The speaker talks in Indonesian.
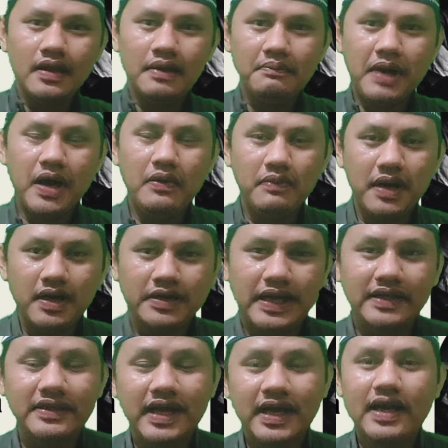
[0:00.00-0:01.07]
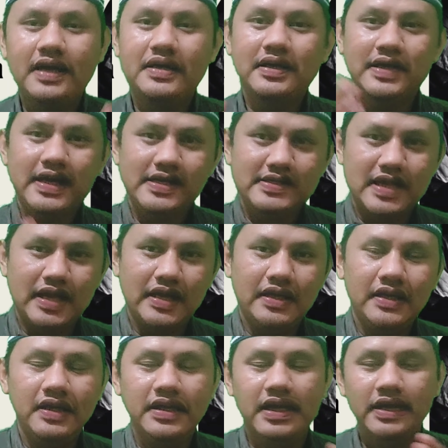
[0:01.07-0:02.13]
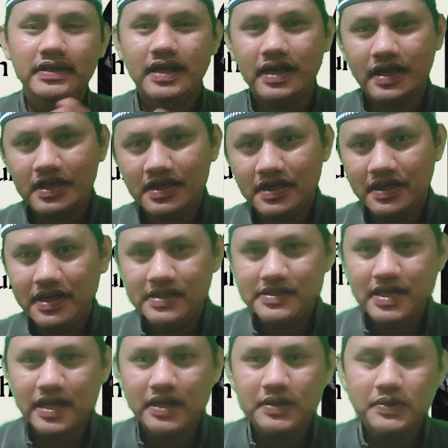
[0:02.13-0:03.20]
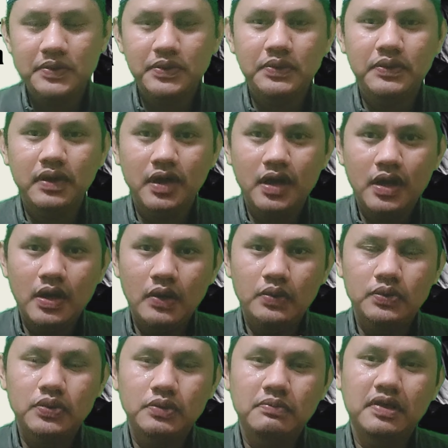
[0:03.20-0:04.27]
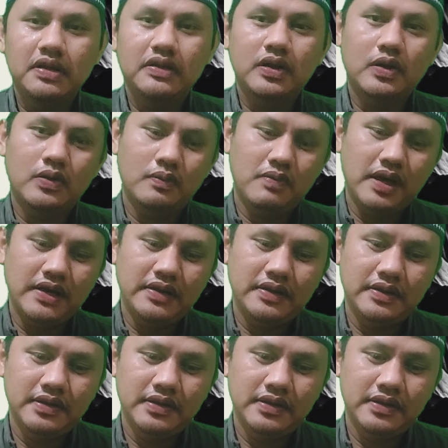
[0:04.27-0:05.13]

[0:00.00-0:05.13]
bahwa datanglah ke desa ini, datanglah ke desa itu untuk bertaubat.